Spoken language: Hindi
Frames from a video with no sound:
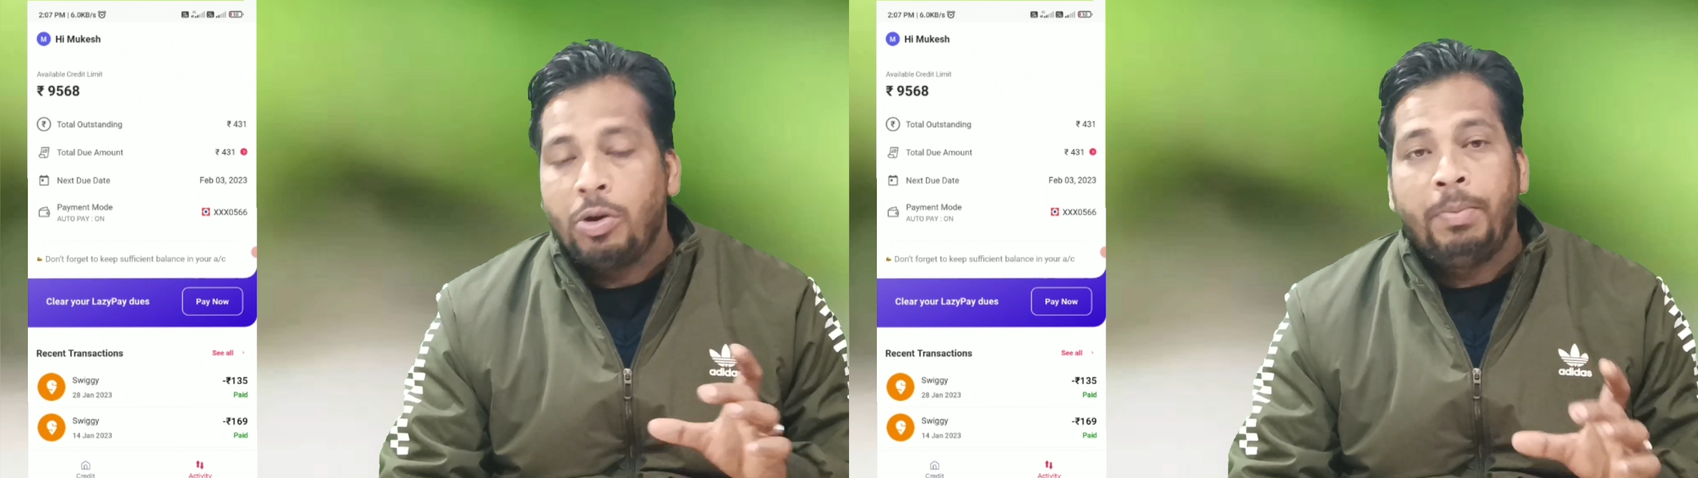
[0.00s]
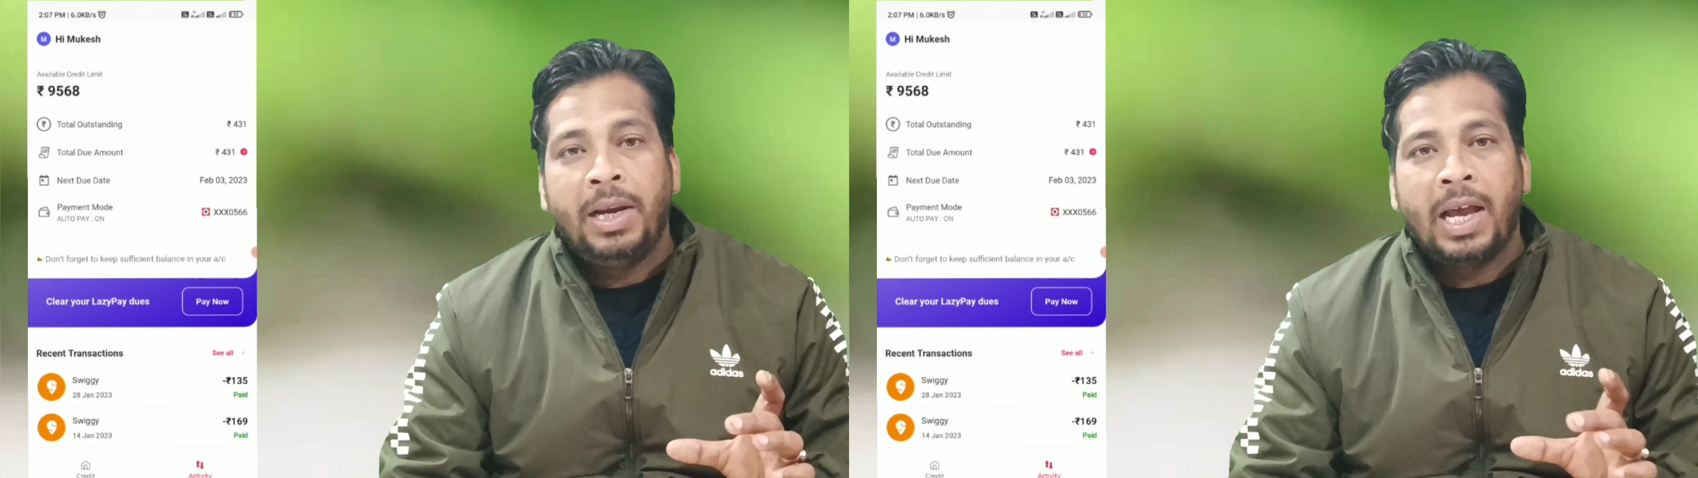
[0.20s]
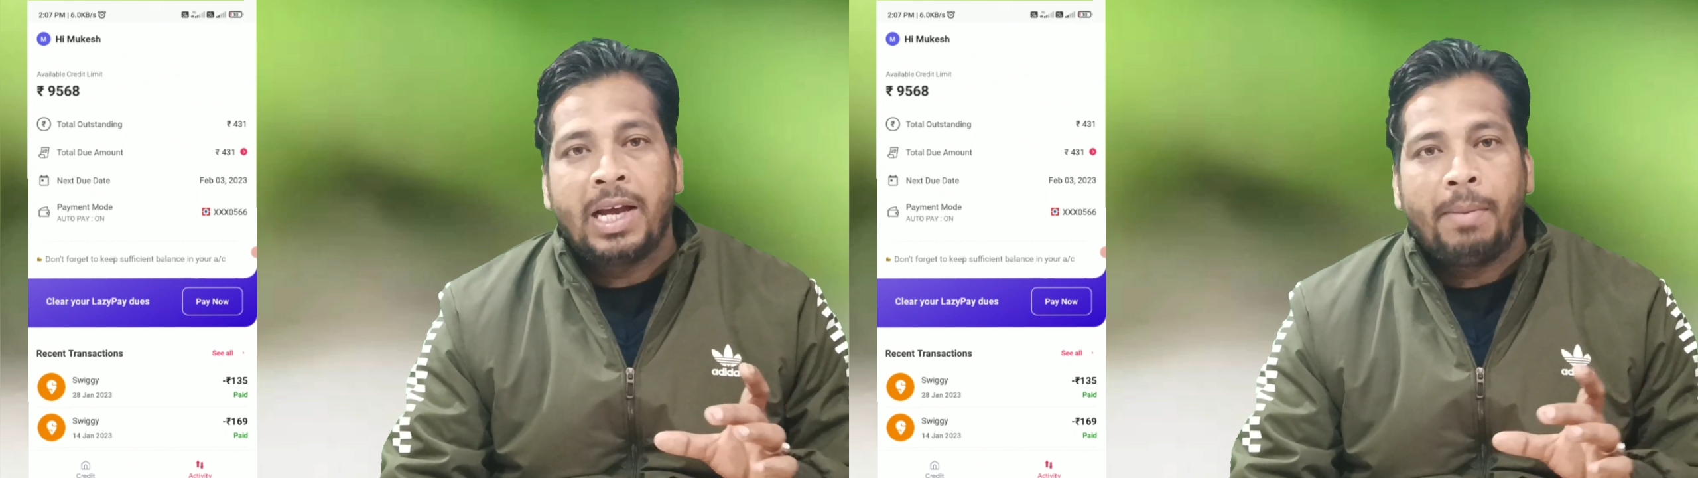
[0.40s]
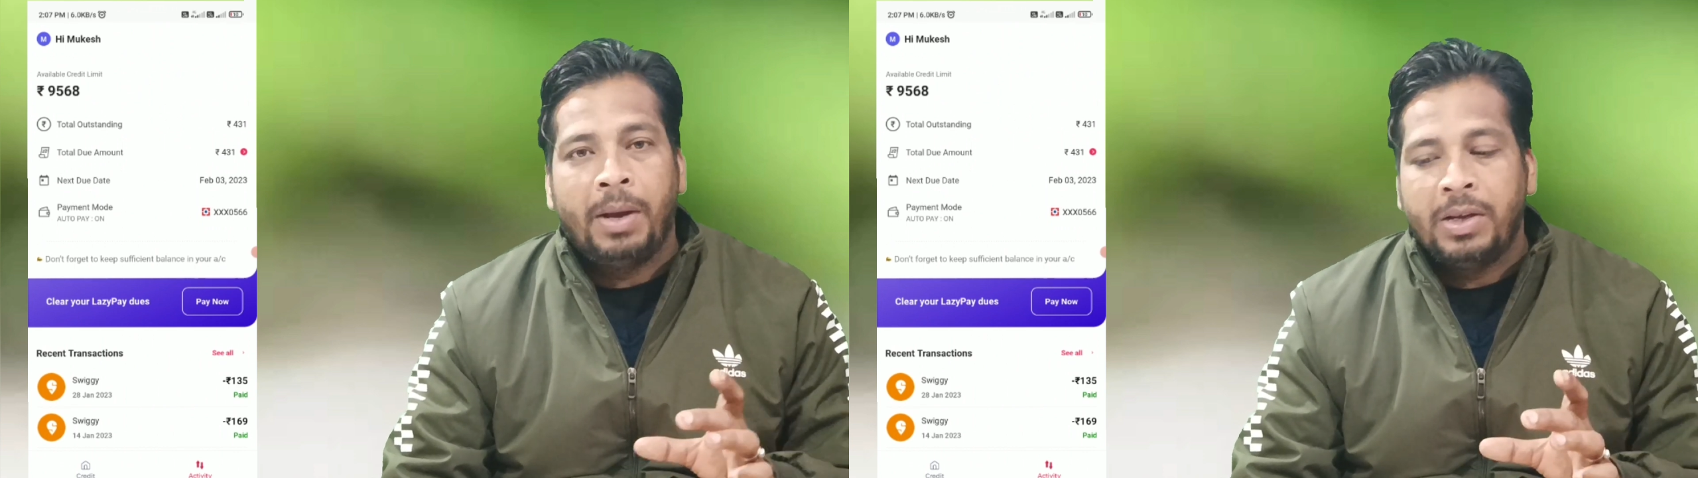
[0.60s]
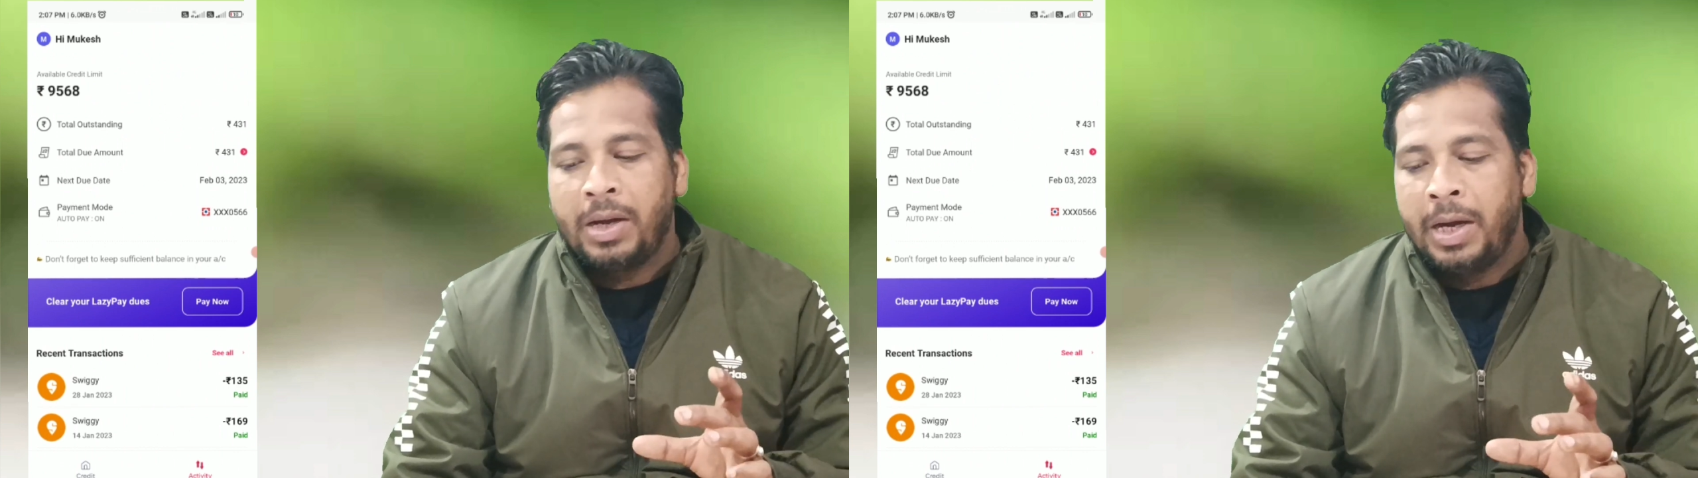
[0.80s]
जो बिल है यहाँ
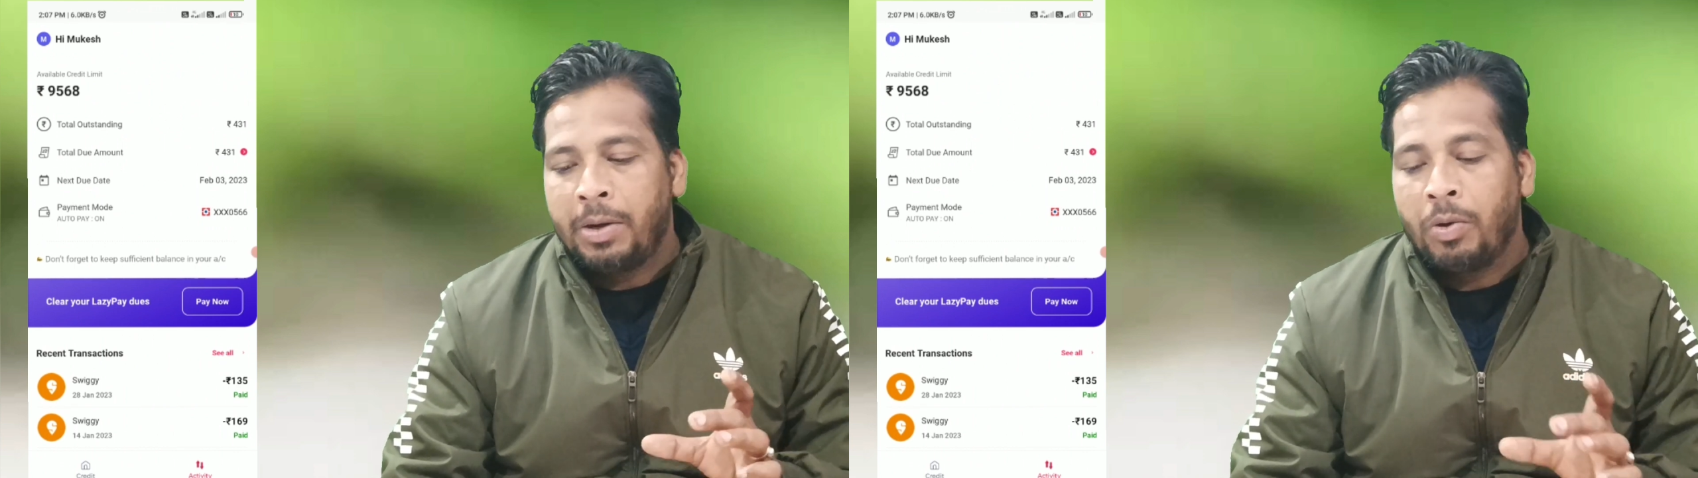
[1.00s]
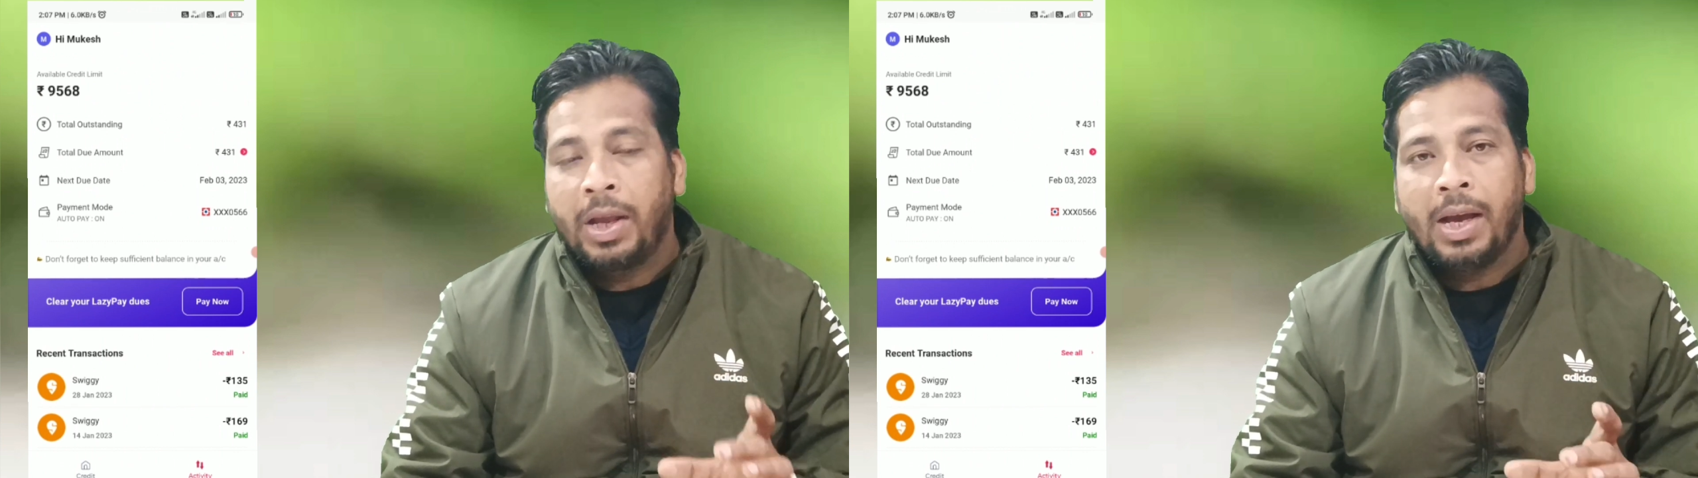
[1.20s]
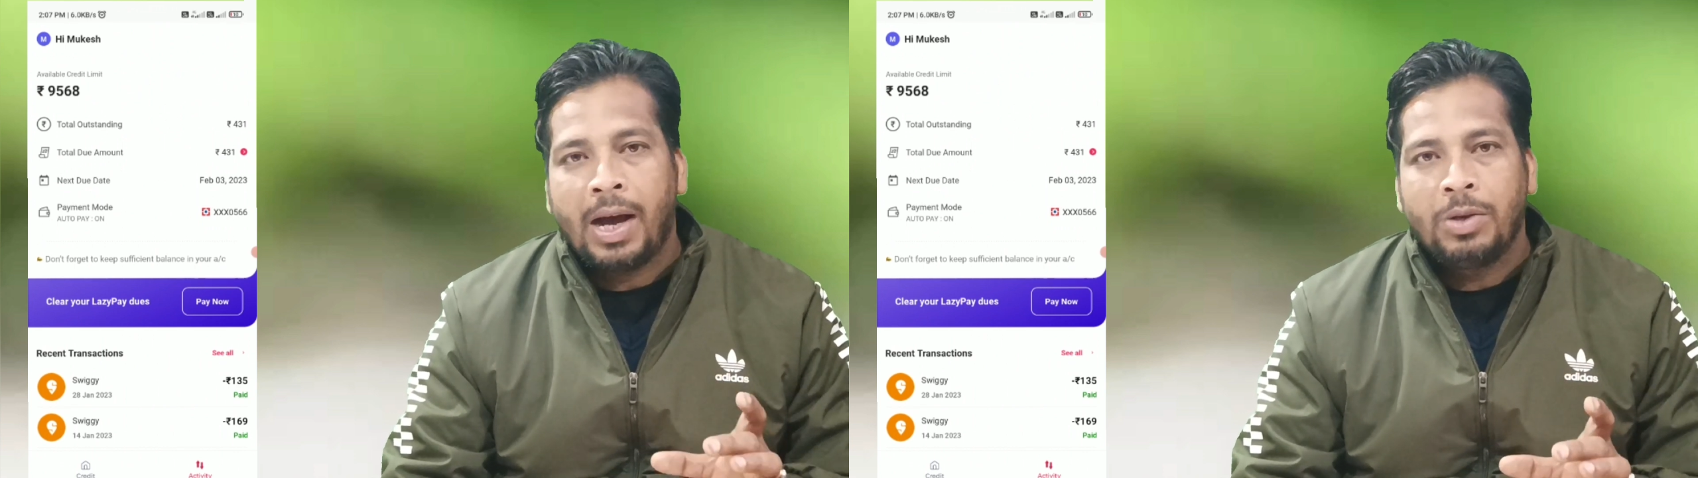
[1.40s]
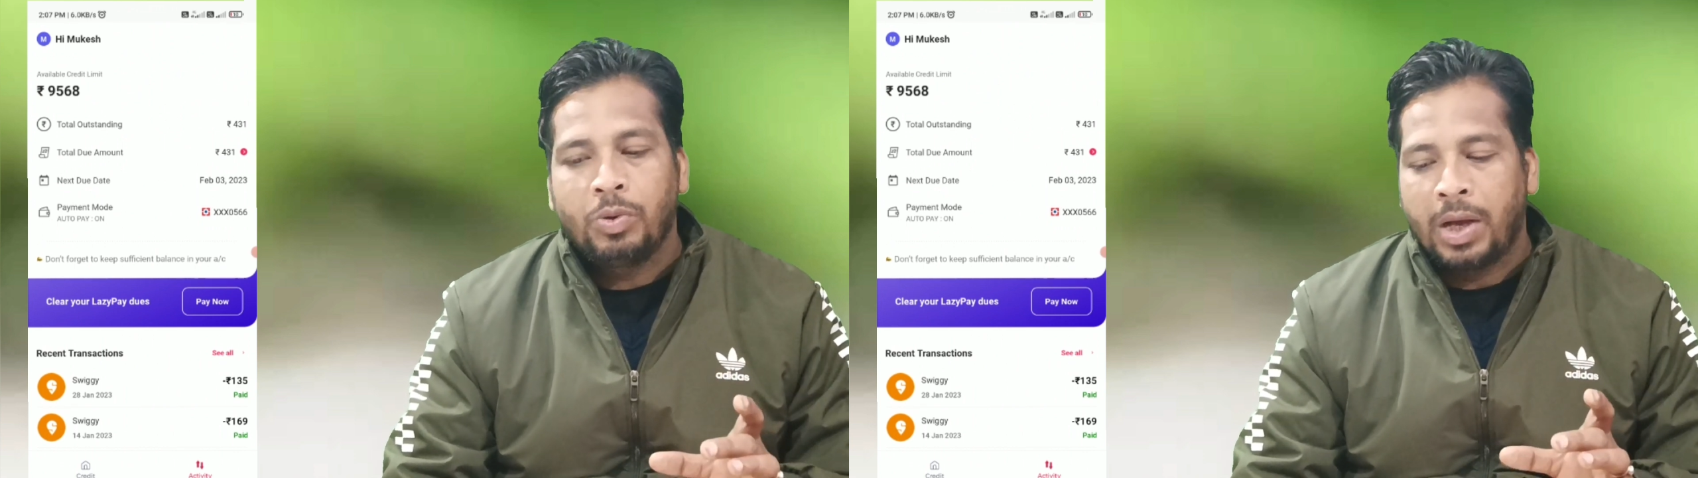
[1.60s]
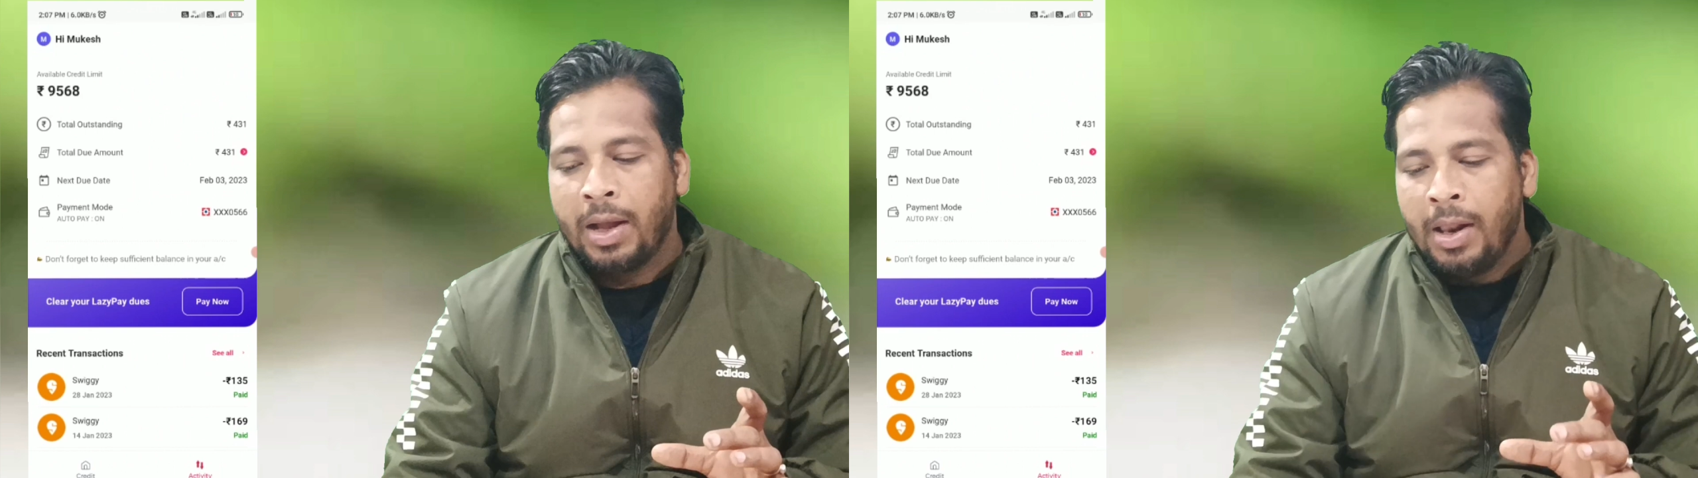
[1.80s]
पे जनरेट होके आ
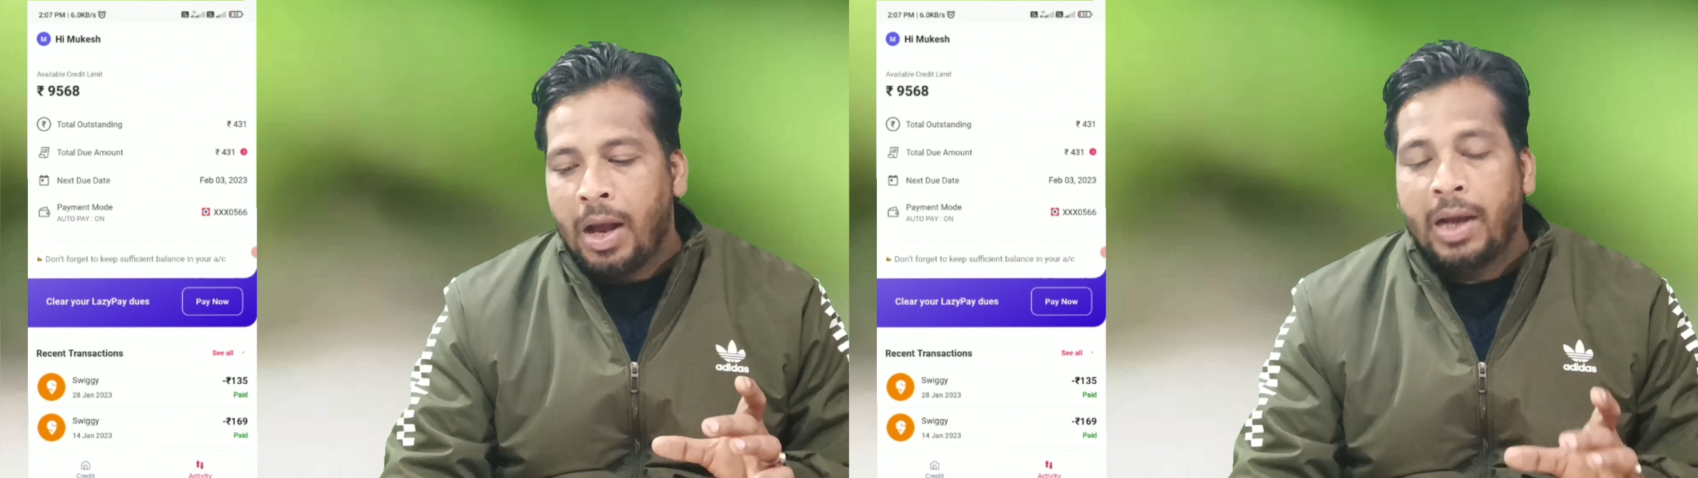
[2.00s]
चुका है